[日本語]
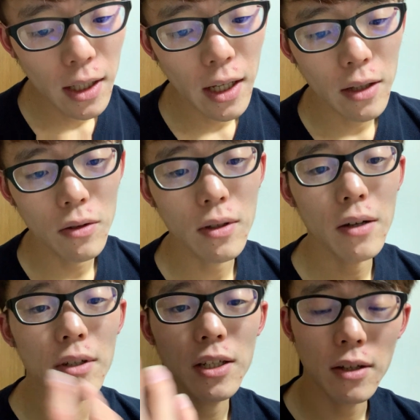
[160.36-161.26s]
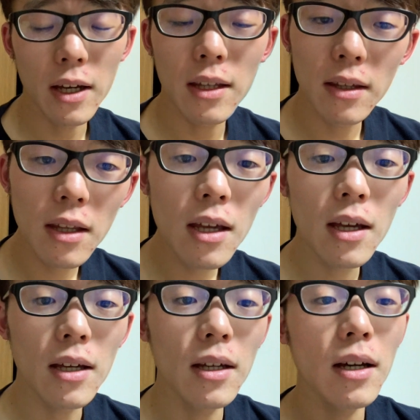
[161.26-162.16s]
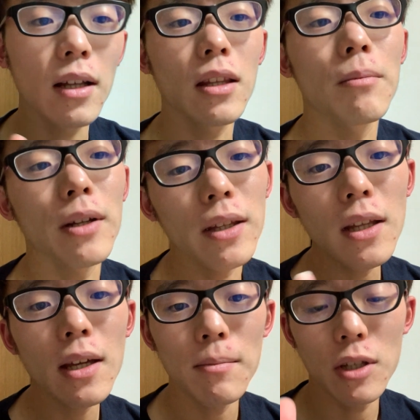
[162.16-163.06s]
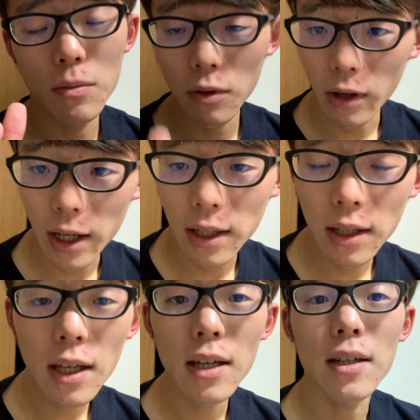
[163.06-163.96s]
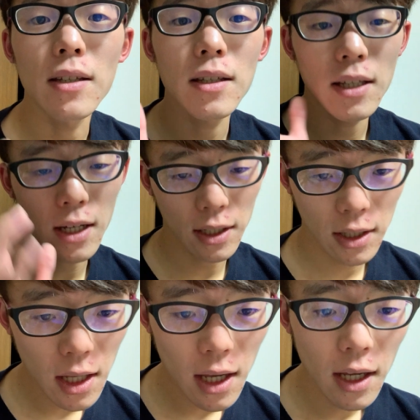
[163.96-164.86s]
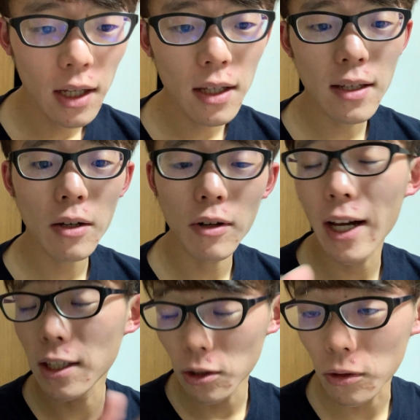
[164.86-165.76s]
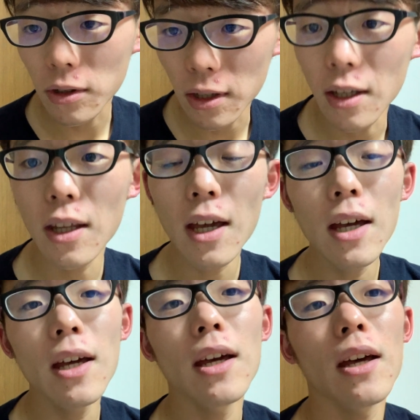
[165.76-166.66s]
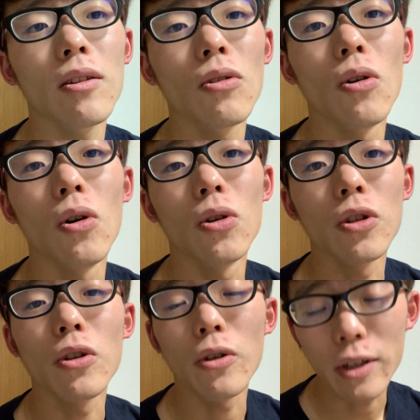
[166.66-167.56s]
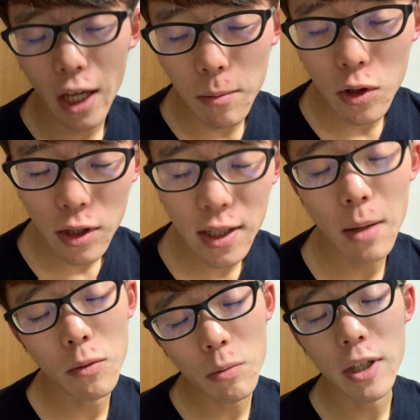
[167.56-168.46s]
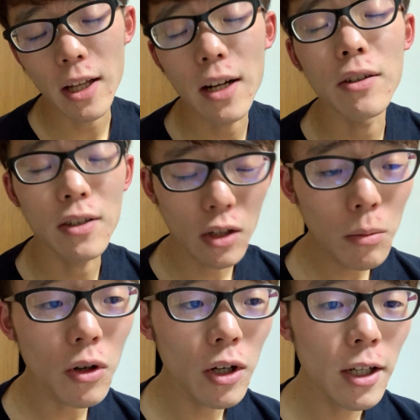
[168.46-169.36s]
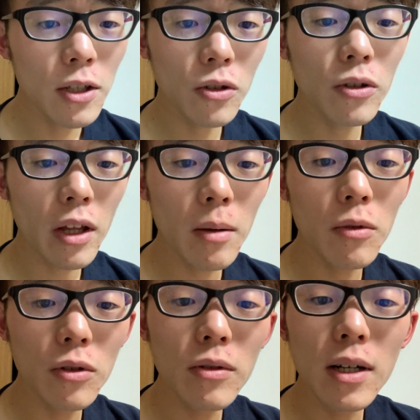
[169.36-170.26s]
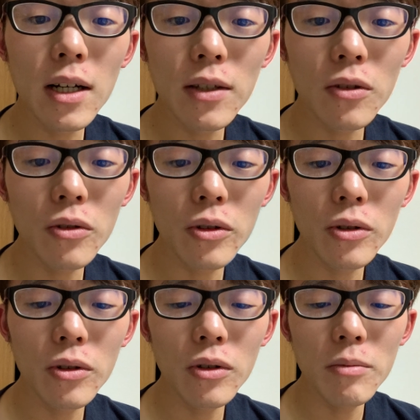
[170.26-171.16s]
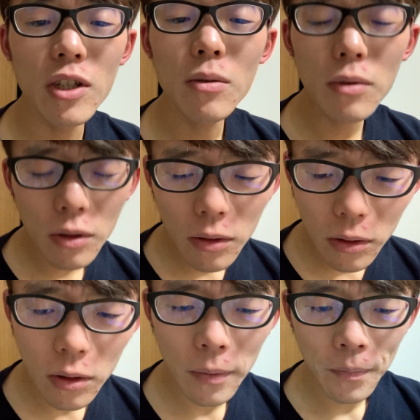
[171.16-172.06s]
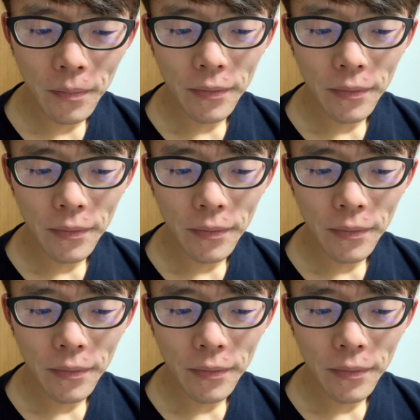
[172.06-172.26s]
えっと、サウナ室入って、温まって、水風呂入って、冷やして、で、最後外気を食ってね、えっと、整いタイム、2、3分みたいなのあるんですけども、そのね、僕は、その、水風呂を、